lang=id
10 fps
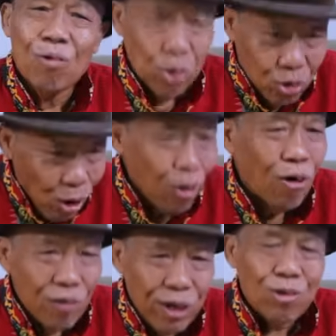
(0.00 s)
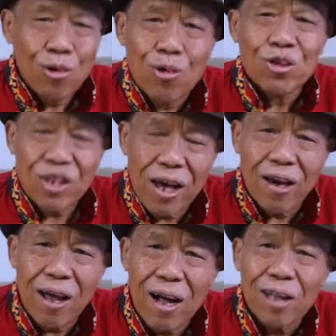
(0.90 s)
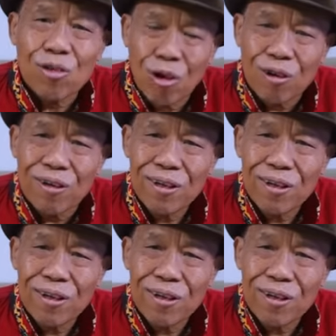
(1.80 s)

Wu Jokowi itu Gusti Allah katon.